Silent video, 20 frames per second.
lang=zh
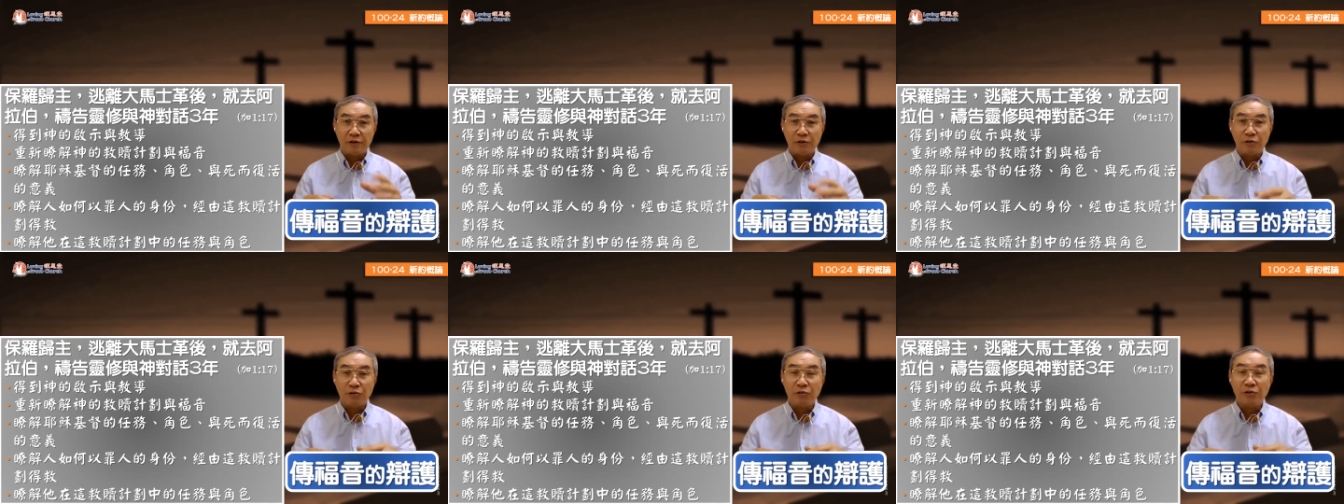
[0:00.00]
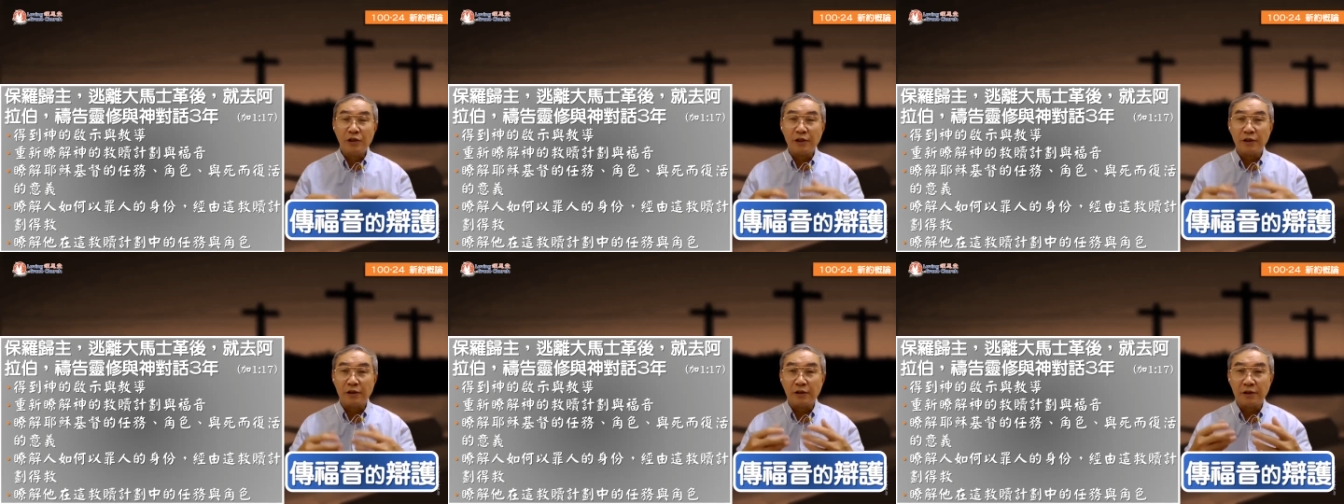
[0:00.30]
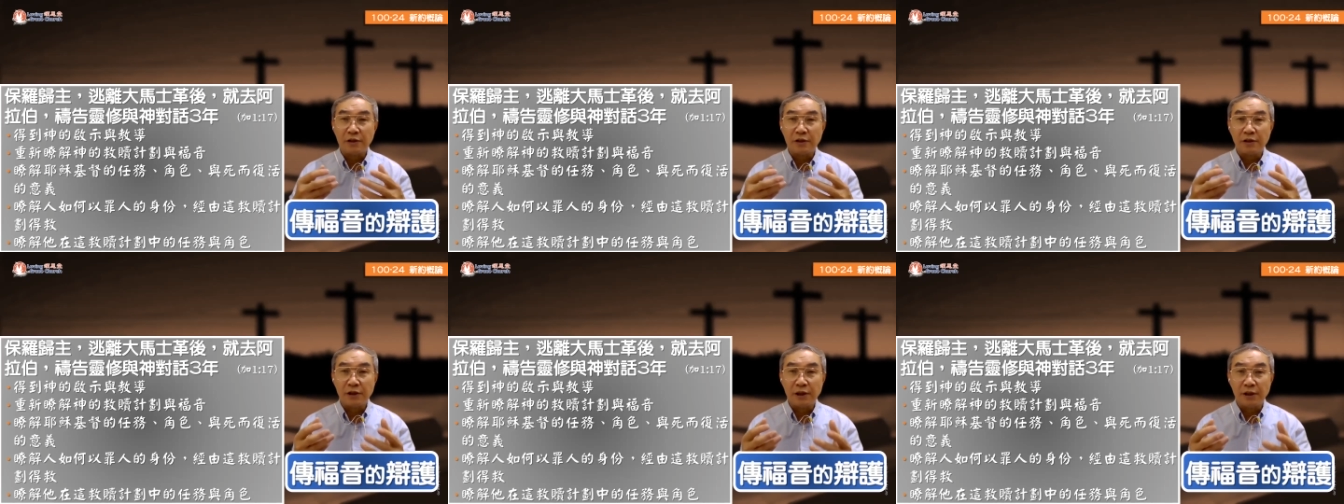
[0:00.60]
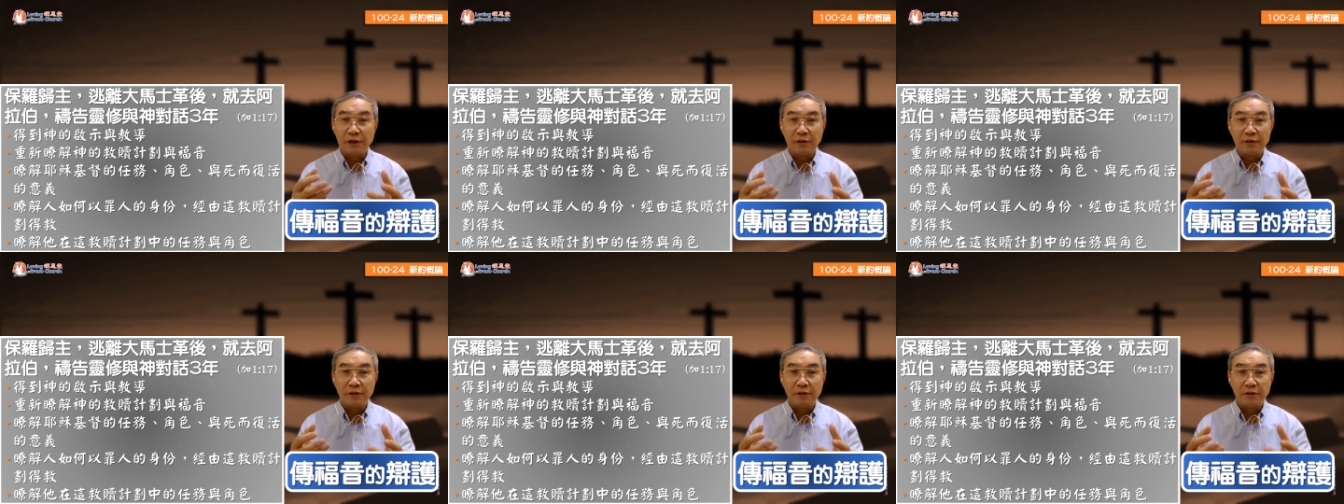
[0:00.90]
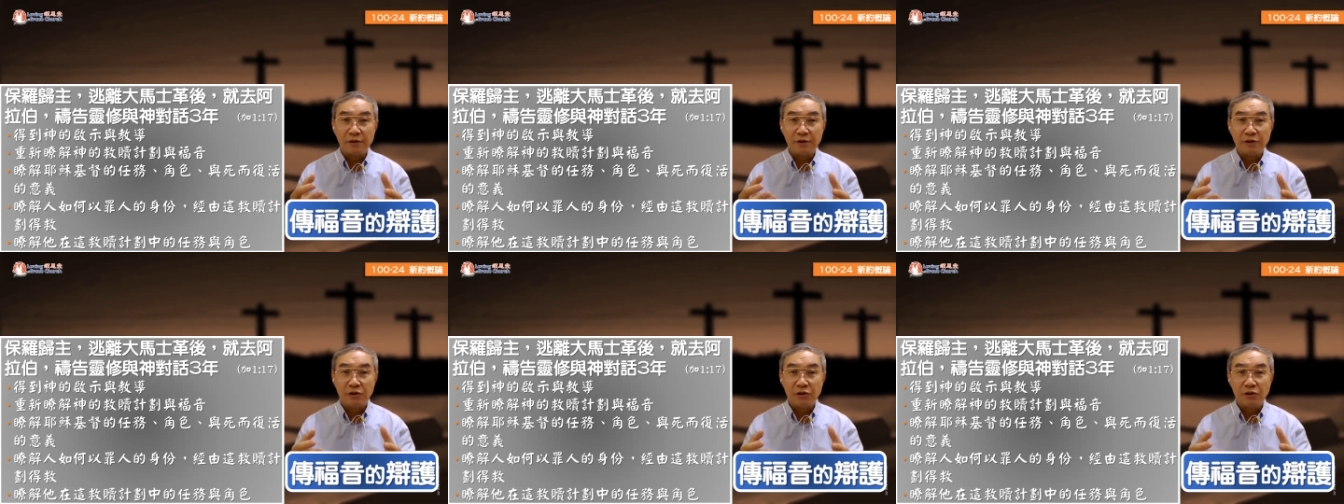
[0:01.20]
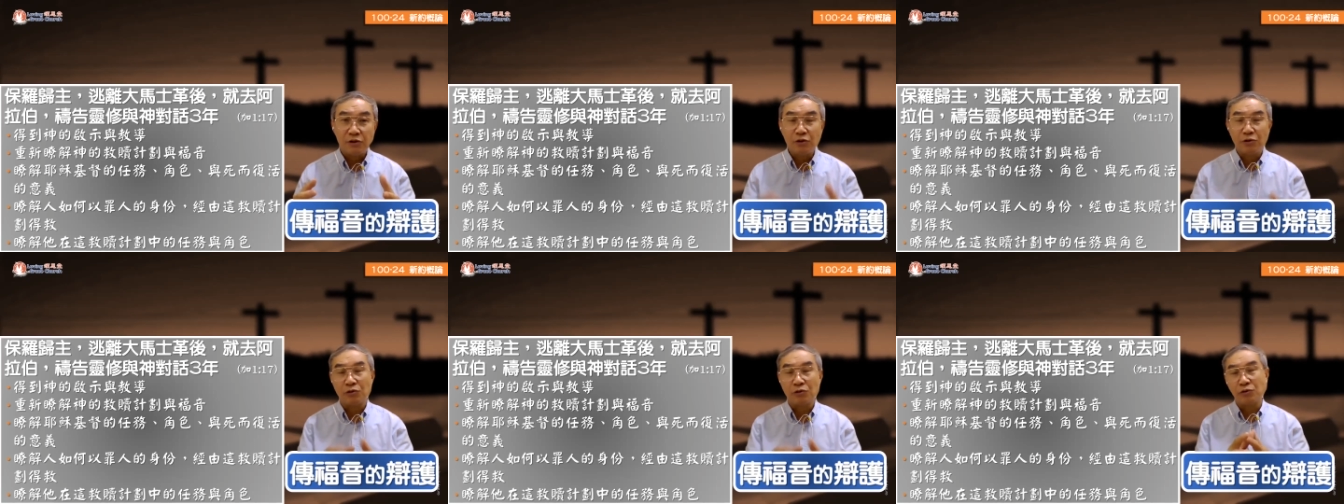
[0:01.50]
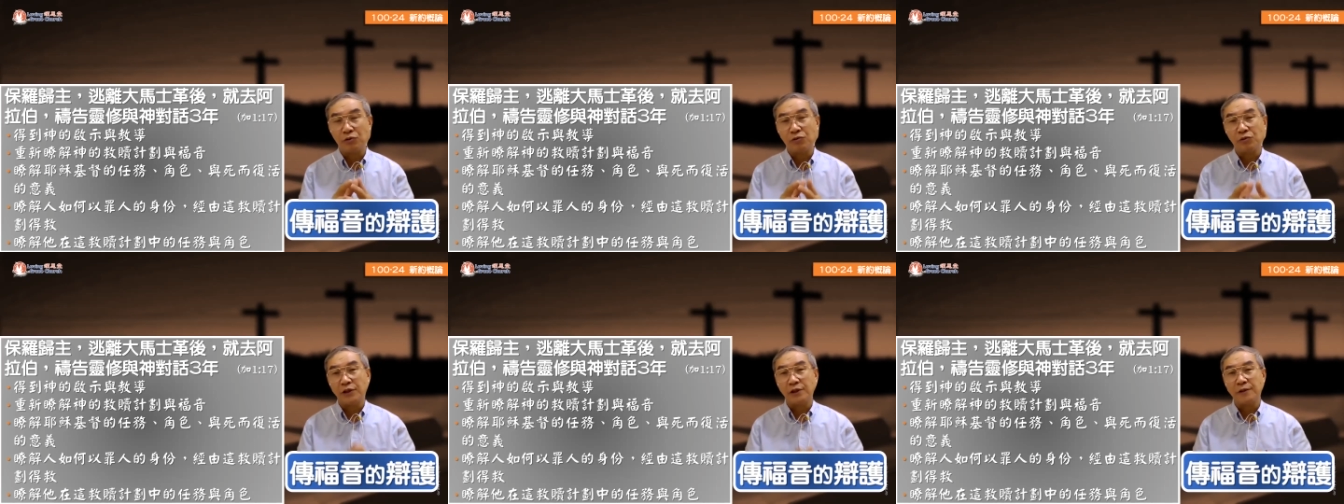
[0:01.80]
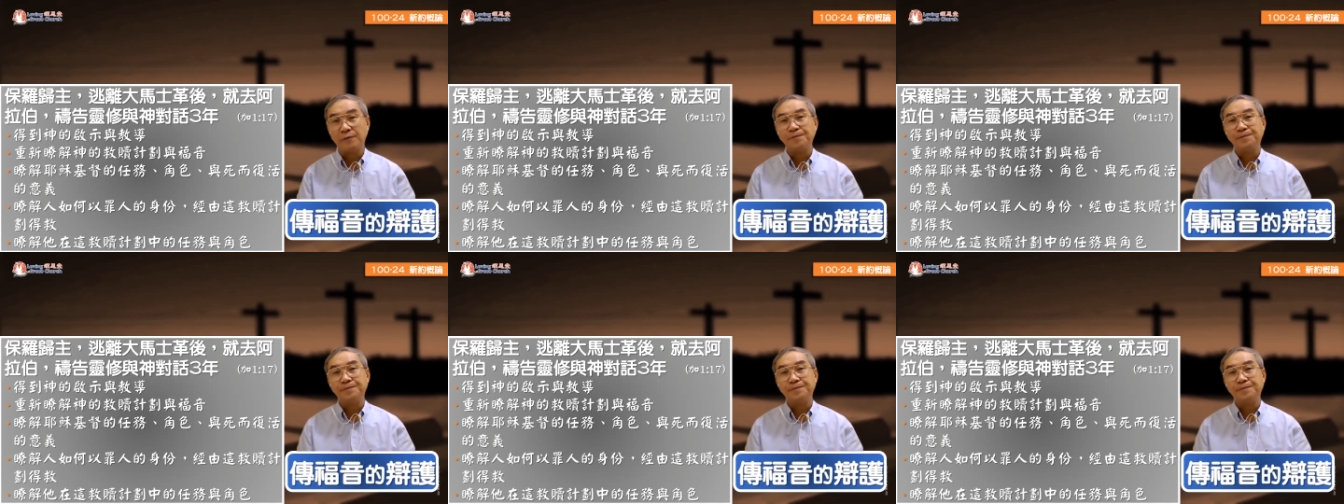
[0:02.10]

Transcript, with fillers: 如何得到救赎的？